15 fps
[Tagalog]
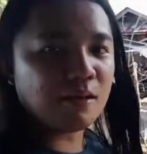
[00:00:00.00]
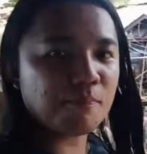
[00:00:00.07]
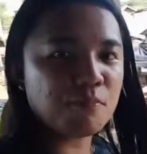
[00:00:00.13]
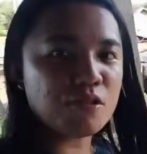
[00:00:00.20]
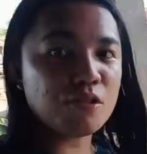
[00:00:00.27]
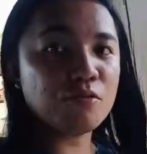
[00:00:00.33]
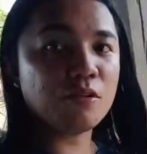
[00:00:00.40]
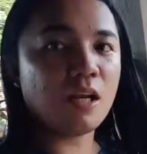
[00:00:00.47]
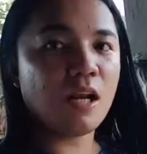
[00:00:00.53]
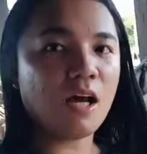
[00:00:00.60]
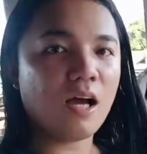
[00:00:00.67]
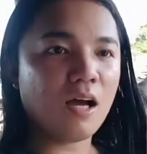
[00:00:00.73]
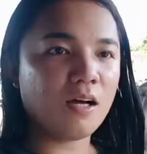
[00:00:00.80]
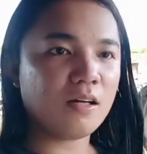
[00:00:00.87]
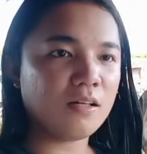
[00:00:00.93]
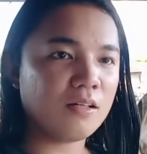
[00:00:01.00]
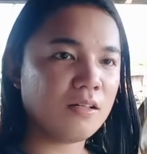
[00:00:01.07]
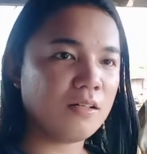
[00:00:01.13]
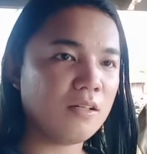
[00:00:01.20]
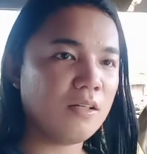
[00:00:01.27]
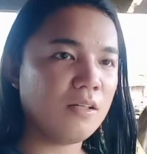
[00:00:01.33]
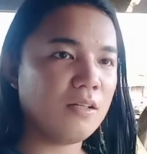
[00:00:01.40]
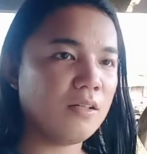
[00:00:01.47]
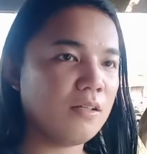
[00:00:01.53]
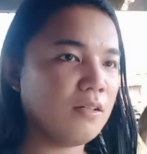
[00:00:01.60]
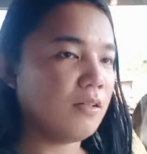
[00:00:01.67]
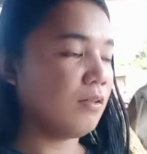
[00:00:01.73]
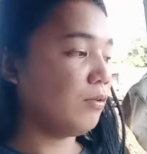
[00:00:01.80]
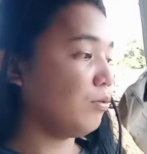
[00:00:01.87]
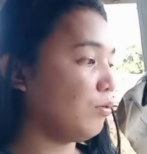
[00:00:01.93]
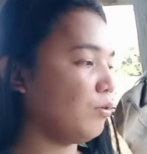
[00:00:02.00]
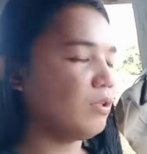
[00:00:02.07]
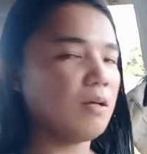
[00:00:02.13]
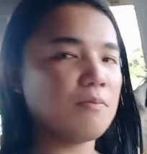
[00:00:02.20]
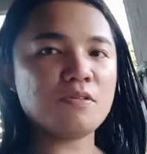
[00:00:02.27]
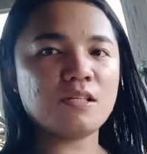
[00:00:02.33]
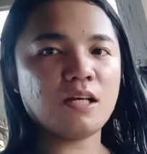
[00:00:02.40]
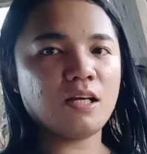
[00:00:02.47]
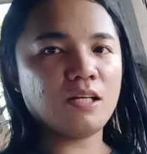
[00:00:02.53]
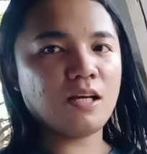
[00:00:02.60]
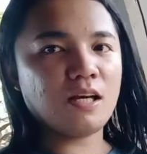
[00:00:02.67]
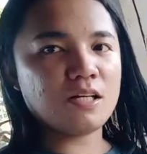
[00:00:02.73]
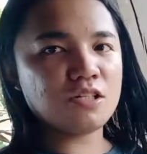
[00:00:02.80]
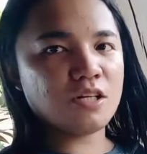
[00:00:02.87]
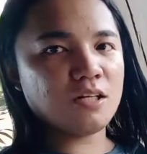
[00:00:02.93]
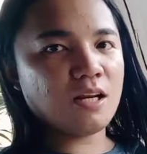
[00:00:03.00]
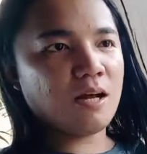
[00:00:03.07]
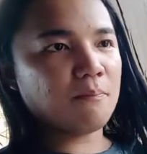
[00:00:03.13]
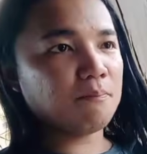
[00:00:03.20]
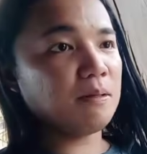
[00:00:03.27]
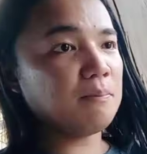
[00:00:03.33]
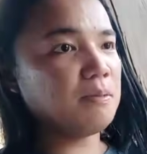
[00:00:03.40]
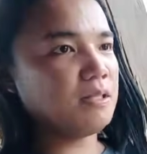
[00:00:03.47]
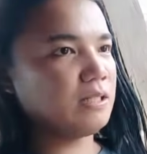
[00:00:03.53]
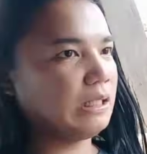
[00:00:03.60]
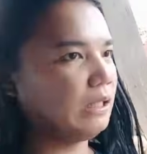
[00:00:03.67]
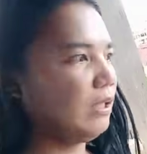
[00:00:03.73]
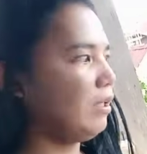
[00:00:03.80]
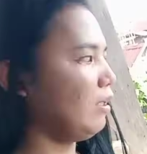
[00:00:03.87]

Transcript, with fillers: oh, yun na ah, lang ang, oo, tapos lagyan na lang siya ng PBC.